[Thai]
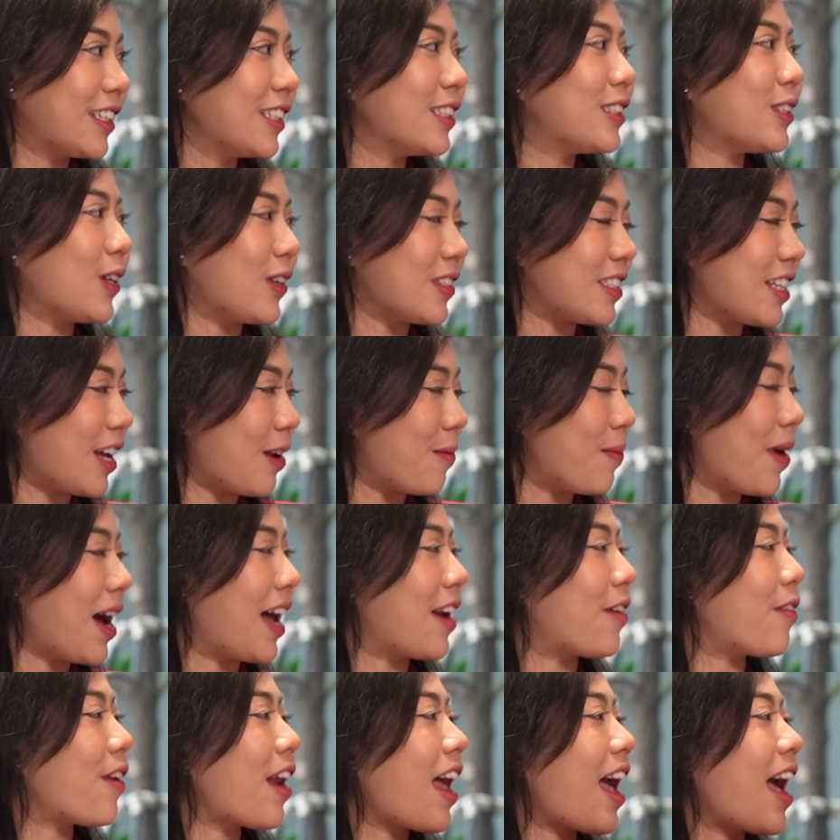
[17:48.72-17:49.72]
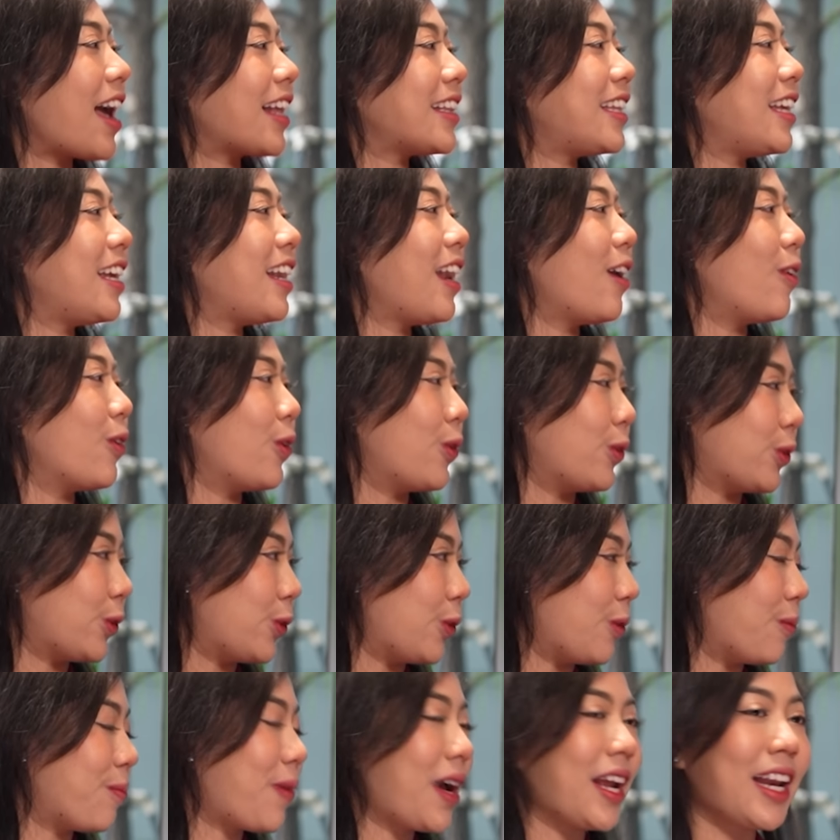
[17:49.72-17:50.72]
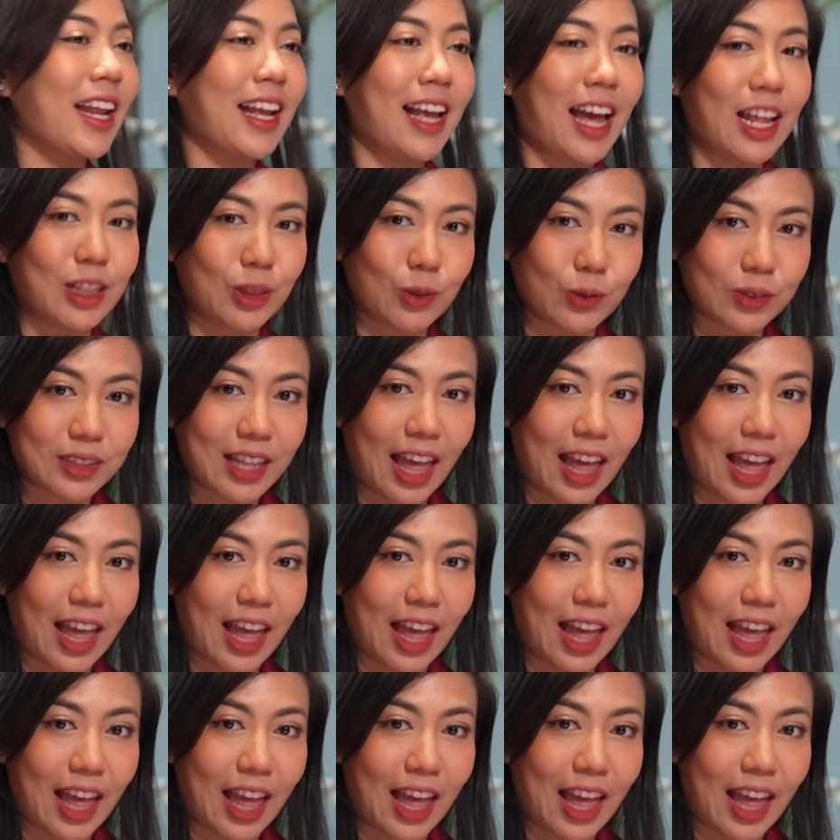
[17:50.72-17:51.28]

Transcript: คือ สองแสน บาทแรกที่เราลงทุนไปในการตก